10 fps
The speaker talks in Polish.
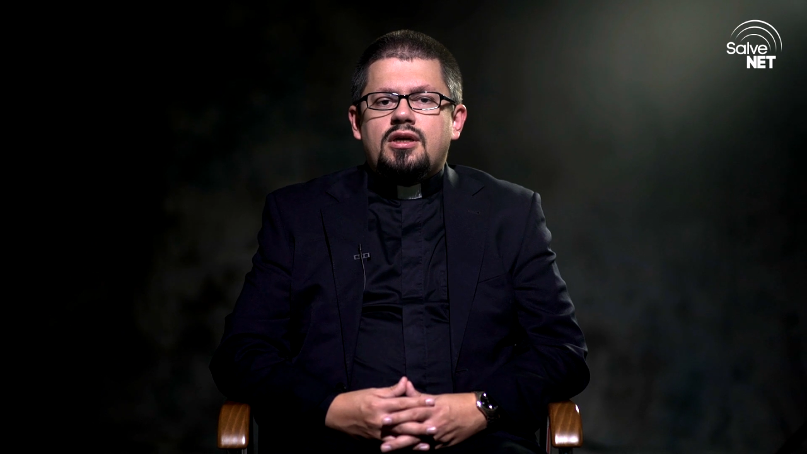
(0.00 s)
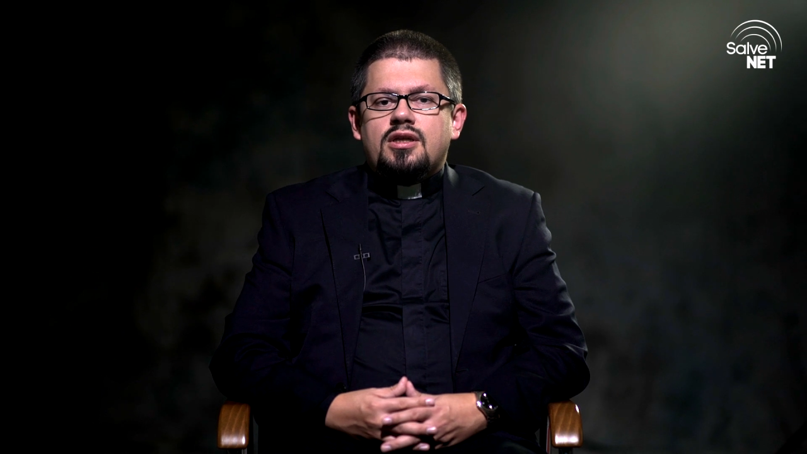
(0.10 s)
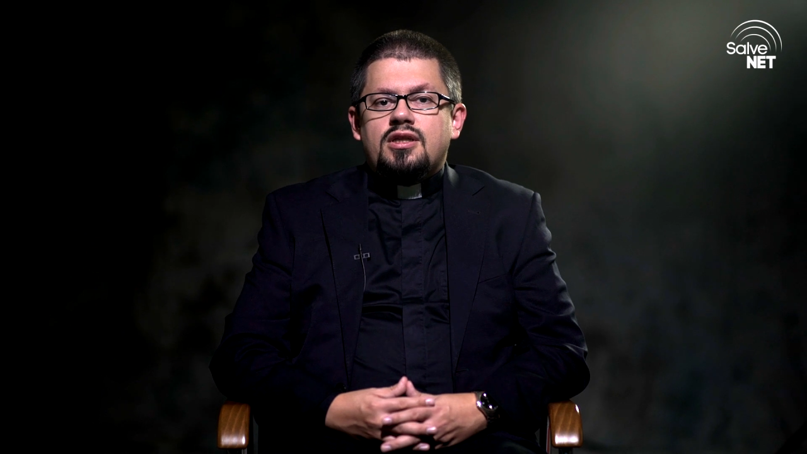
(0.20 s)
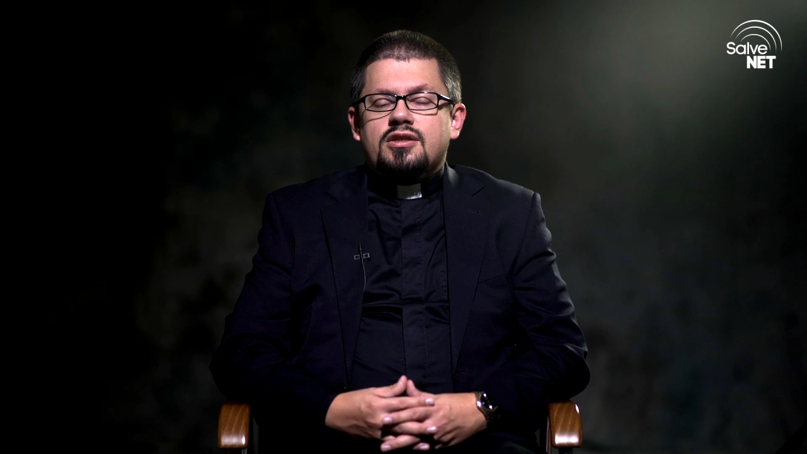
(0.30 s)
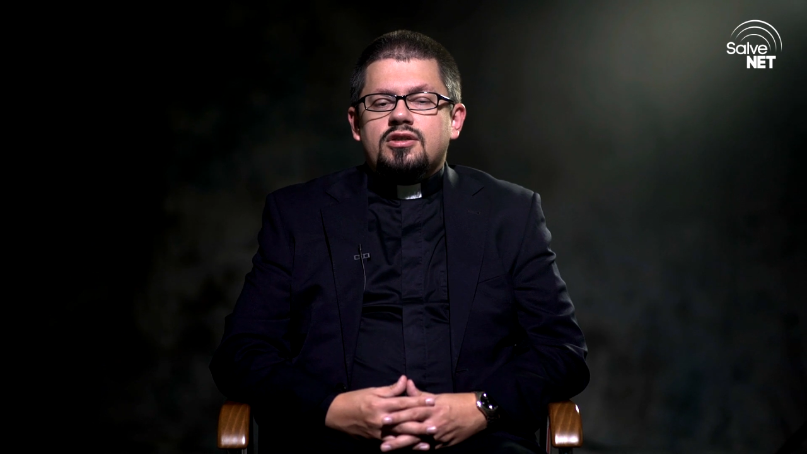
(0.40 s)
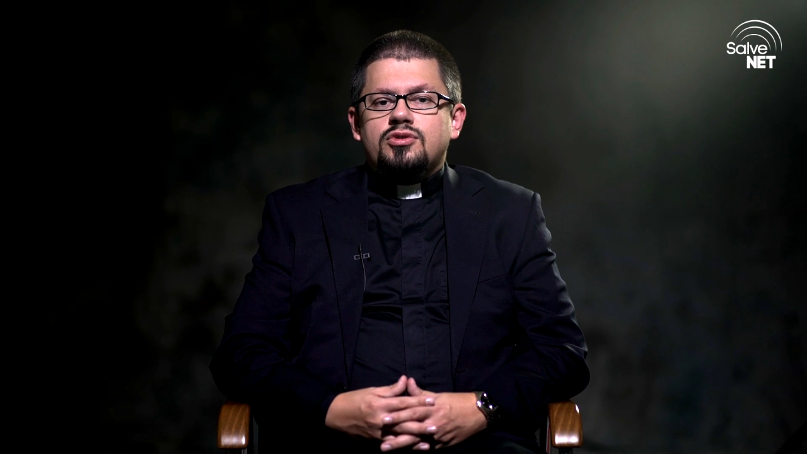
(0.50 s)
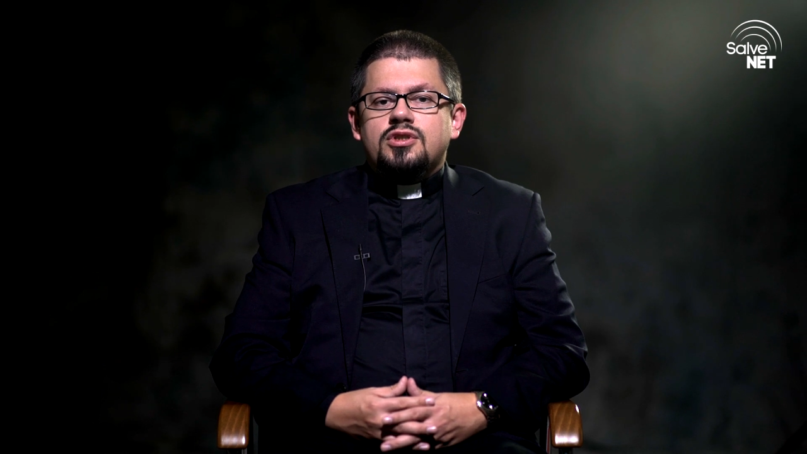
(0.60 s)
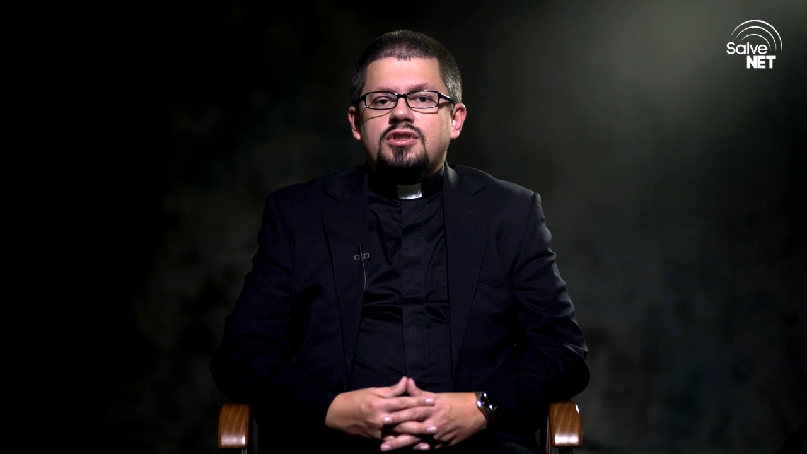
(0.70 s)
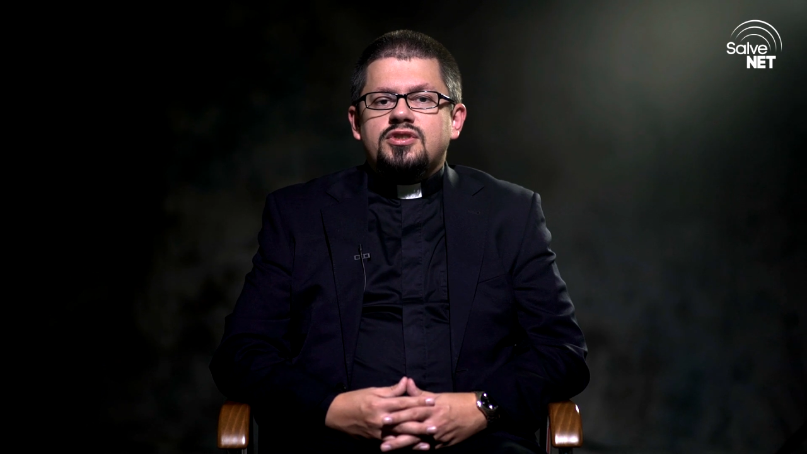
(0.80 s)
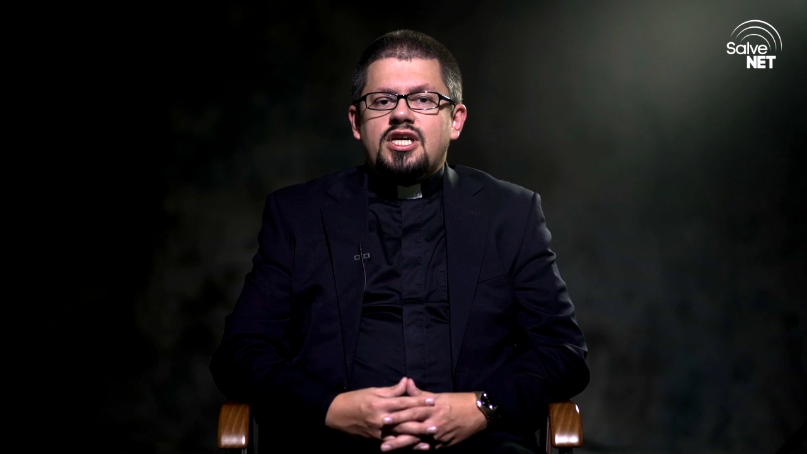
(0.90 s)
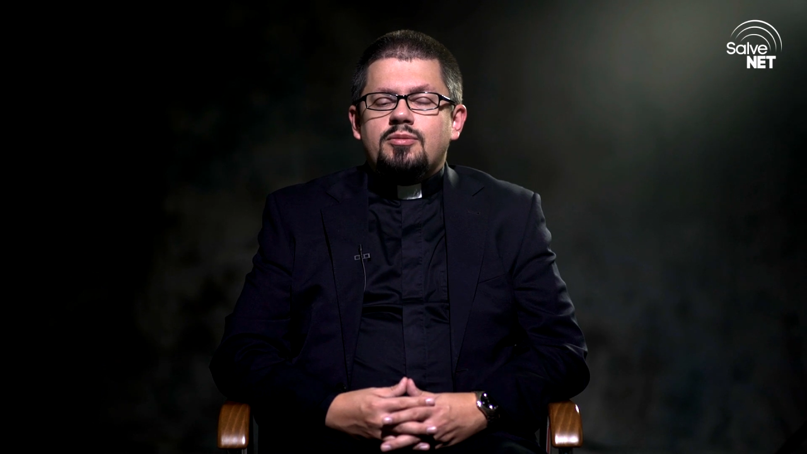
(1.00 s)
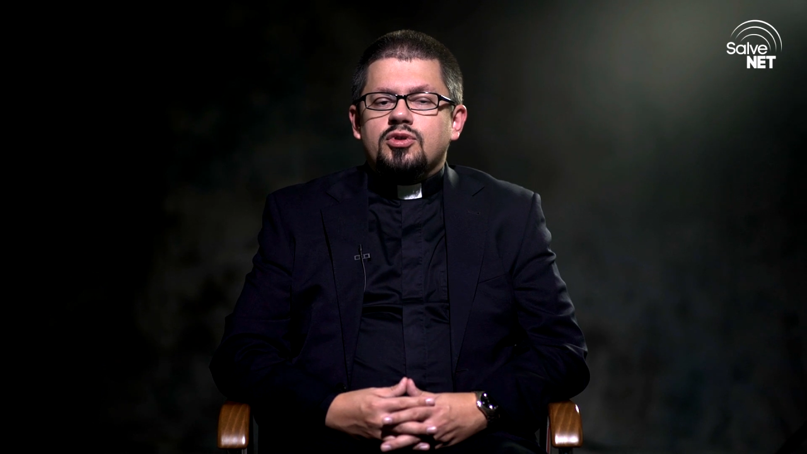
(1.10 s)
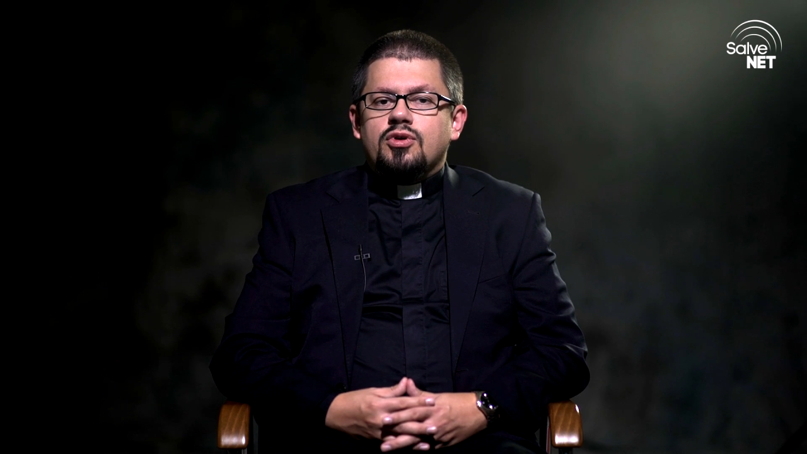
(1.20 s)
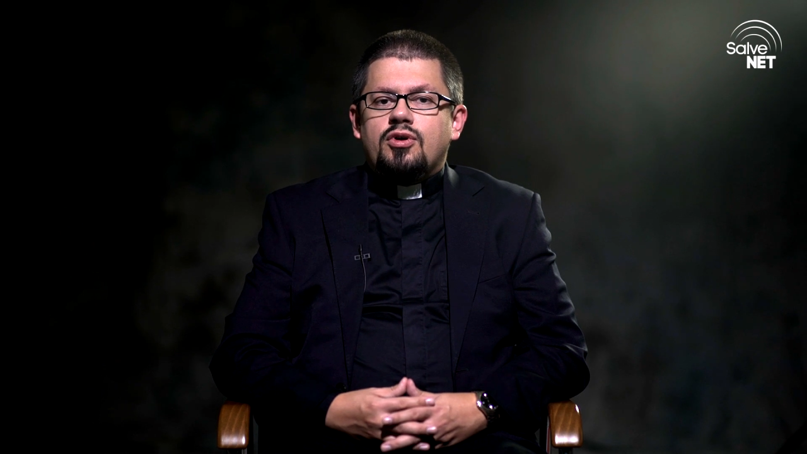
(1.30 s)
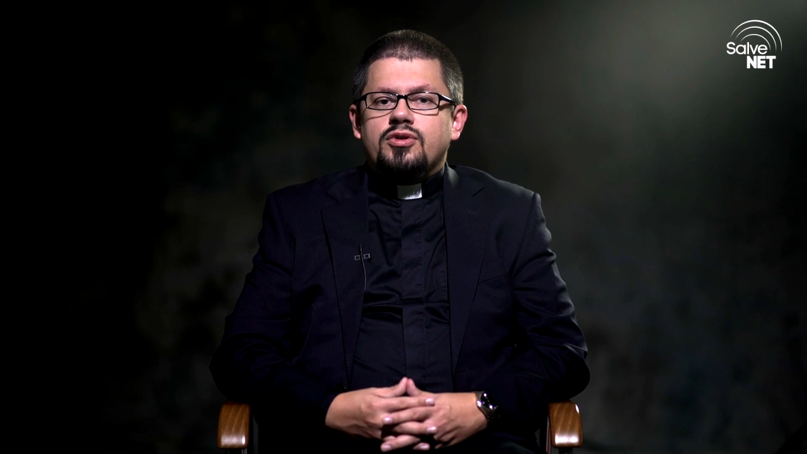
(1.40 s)
dlatego że nie znamy
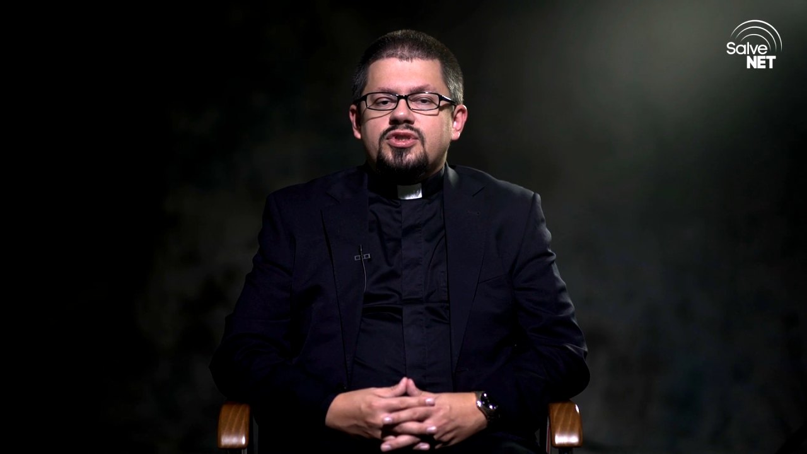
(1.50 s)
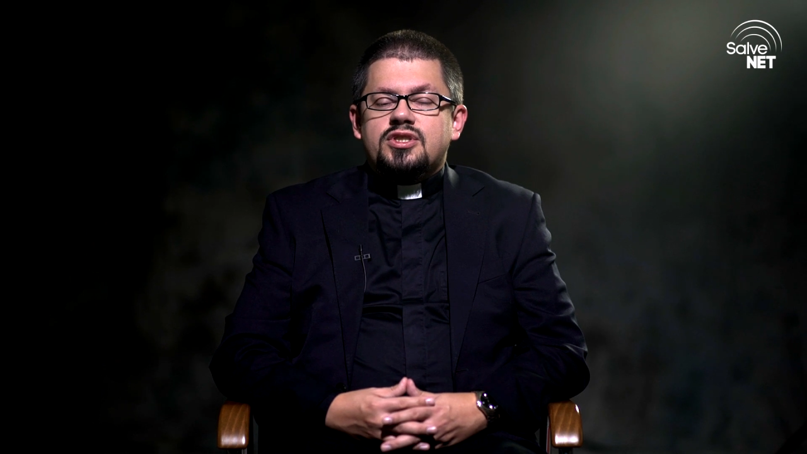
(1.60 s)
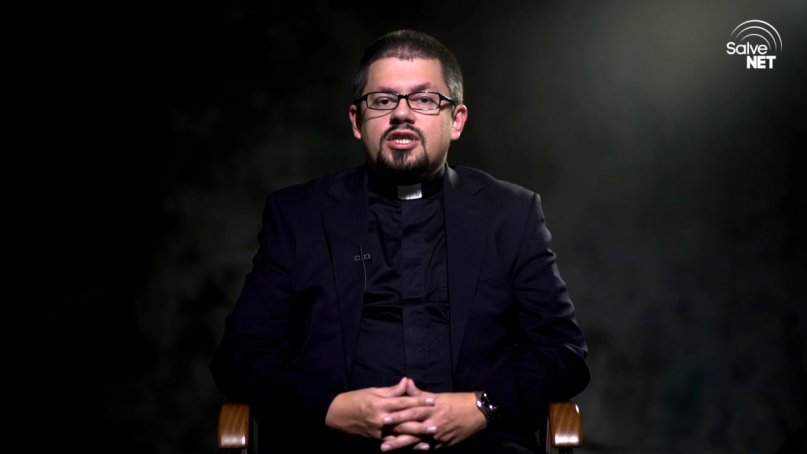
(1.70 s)
do końca,